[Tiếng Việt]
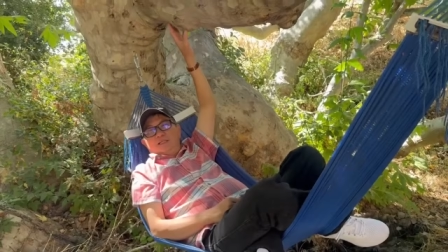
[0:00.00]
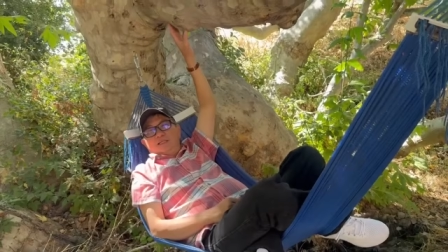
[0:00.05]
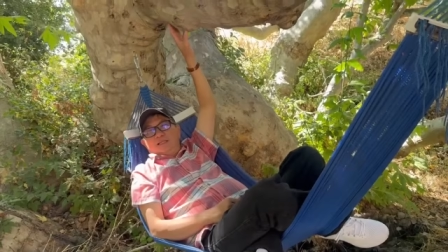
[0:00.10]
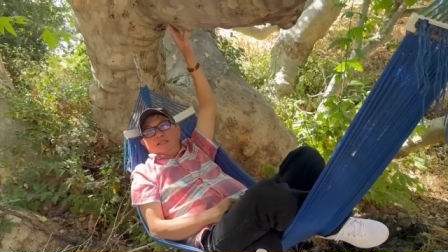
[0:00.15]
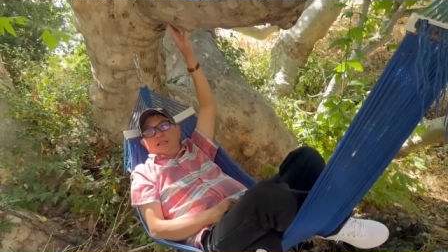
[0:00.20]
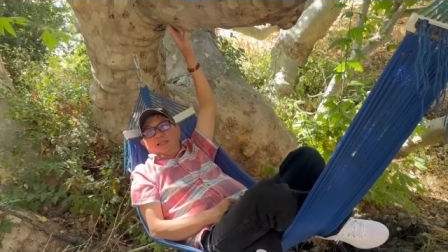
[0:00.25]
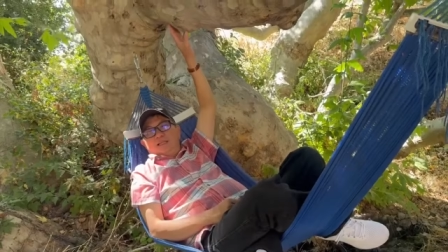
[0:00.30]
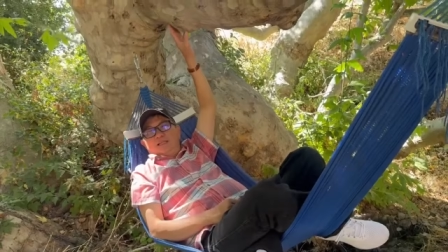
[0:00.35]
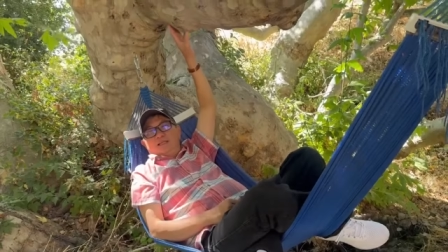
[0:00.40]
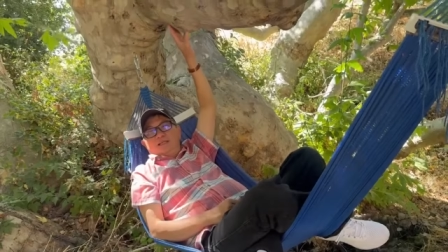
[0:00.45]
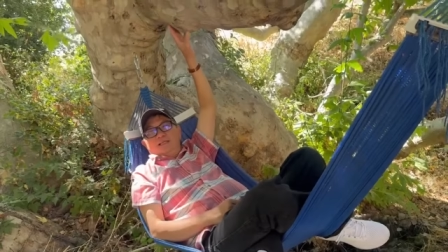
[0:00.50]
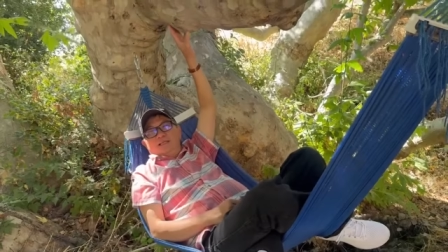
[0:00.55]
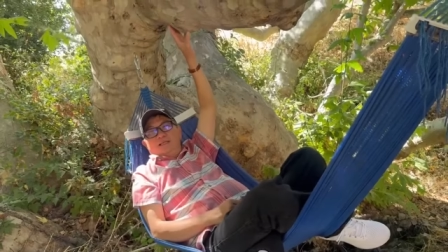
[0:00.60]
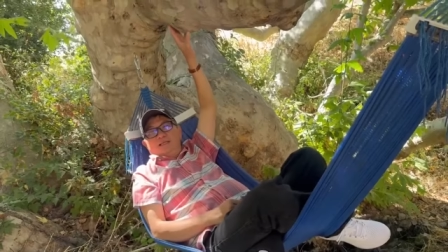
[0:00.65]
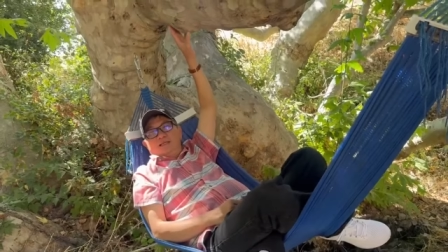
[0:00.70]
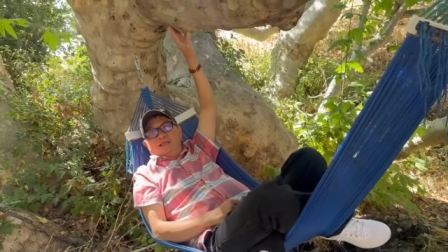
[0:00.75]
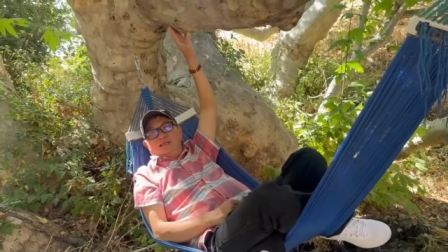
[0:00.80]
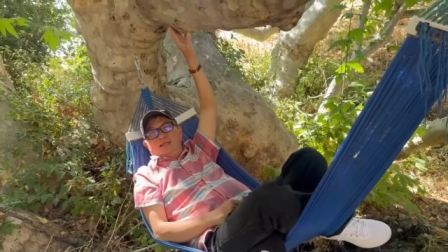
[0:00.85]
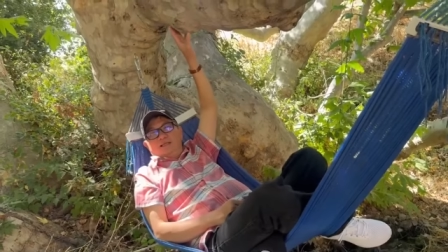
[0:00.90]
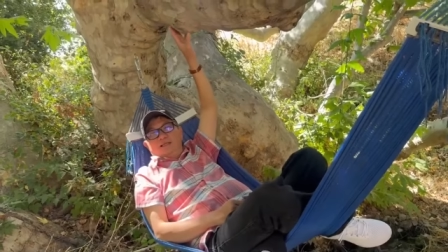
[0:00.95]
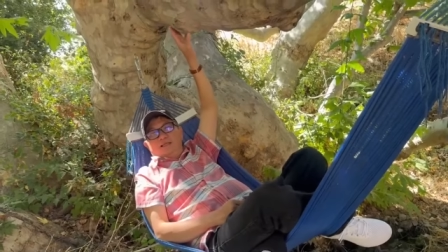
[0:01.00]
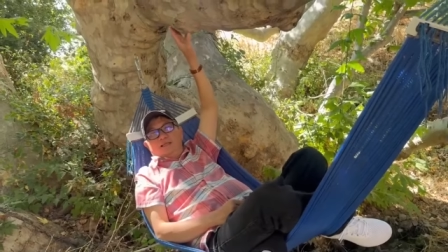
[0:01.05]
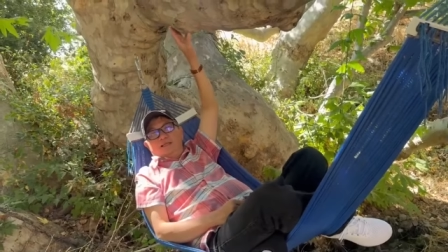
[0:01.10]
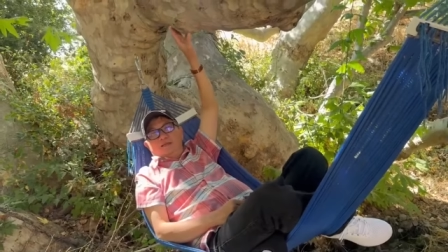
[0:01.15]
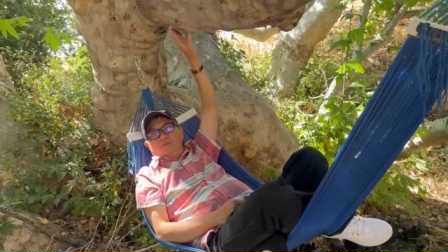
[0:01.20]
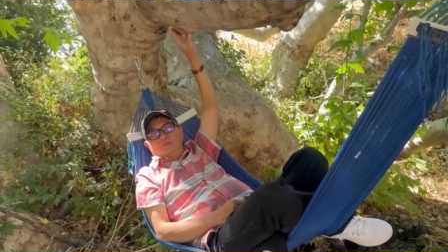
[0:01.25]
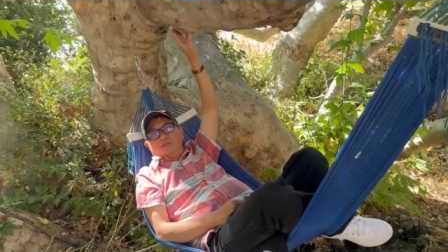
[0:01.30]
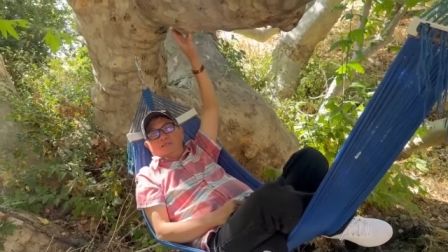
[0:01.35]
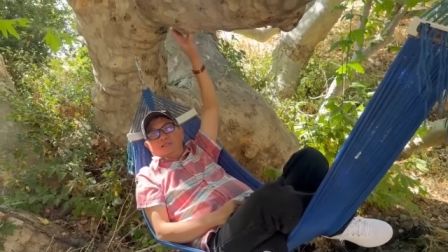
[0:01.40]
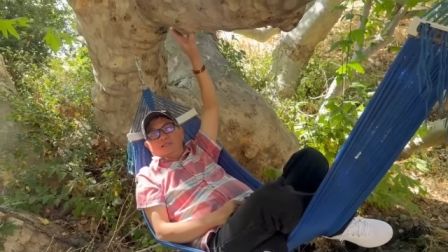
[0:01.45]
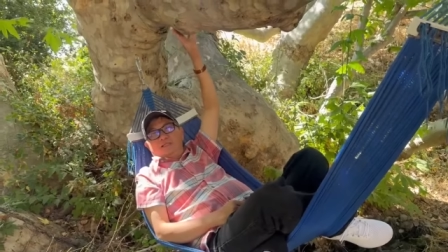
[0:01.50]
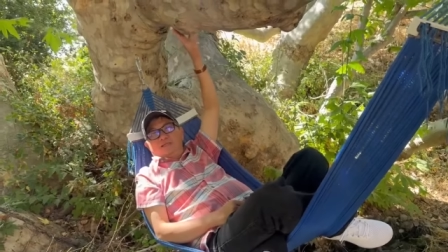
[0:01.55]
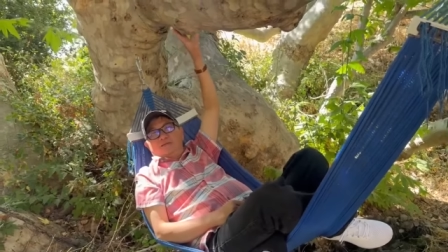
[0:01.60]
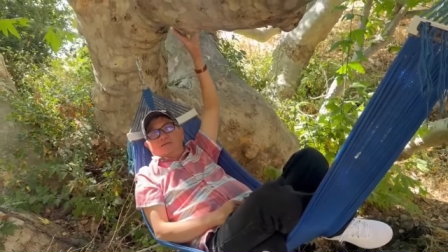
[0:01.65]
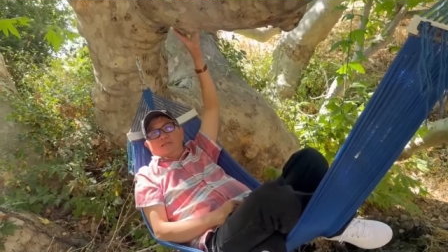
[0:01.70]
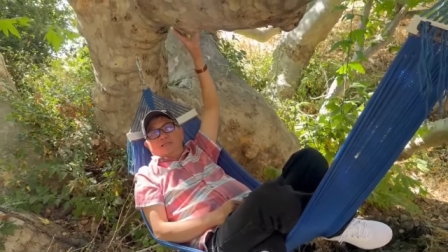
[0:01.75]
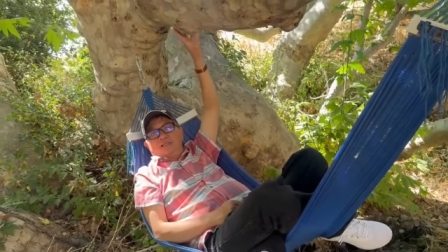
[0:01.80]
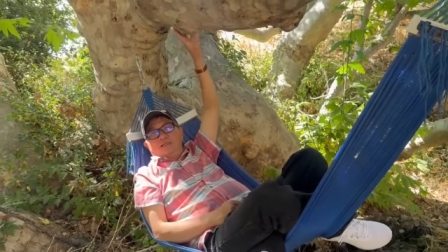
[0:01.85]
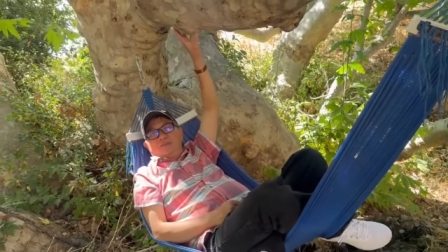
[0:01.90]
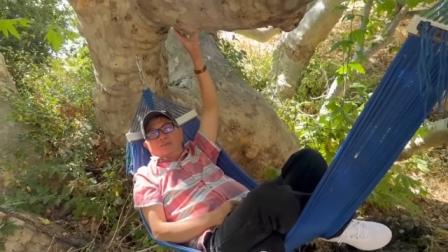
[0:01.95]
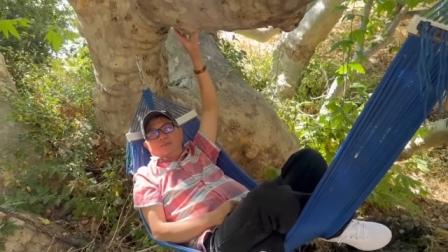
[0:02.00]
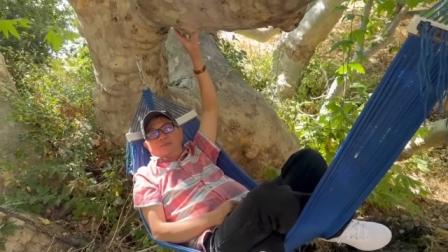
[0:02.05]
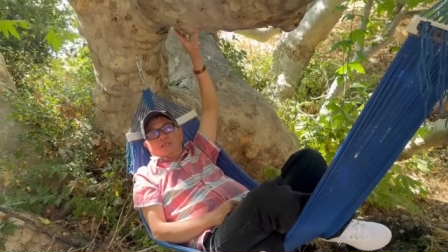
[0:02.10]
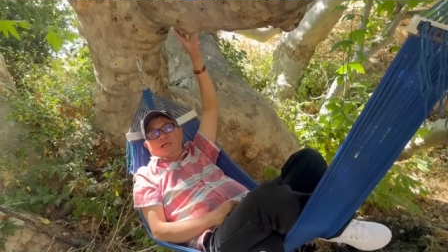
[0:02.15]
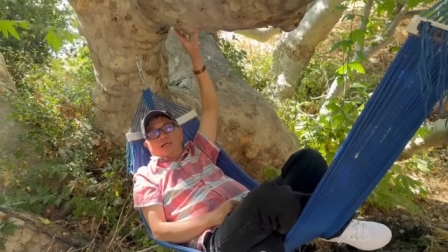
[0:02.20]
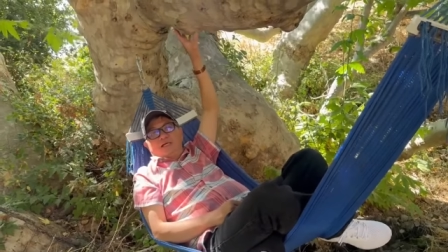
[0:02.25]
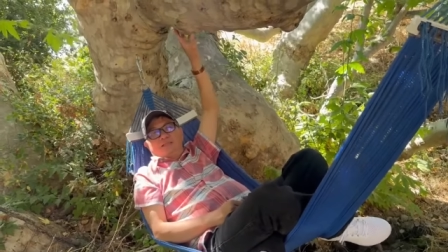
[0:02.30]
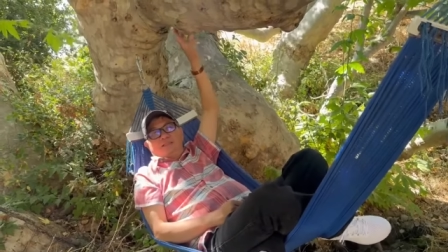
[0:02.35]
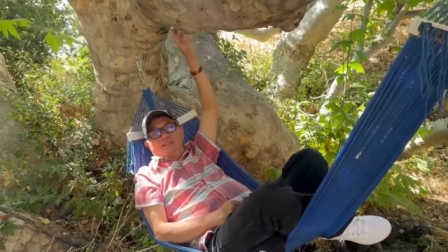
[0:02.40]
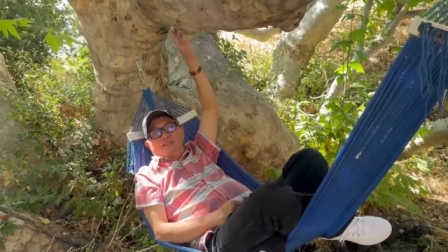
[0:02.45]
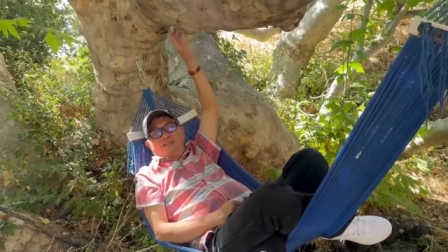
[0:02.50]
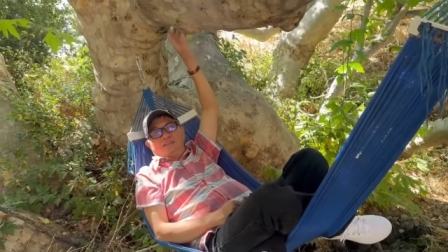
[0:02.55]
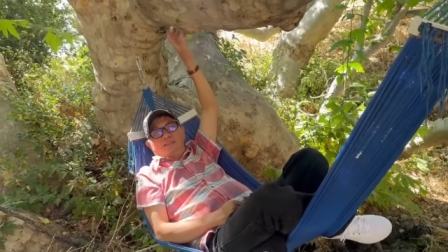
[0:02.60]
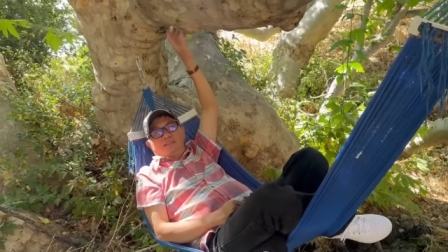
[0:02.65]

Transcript: danh à, giống như của thiên long sơn